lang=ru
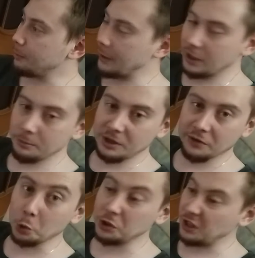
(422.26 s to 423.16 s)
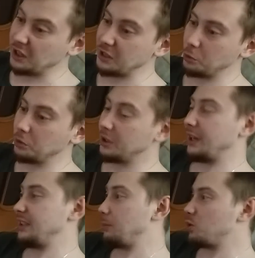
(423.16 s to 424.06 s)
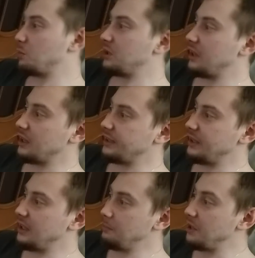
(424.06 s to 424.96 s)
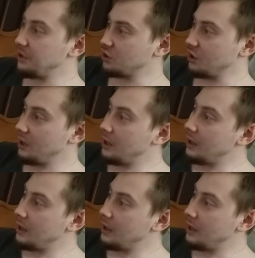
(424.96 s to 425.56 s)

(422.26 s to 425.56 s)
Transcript: ну, по крайней мере, вроде как разогнано, хотя, может быть, на, деле меньше.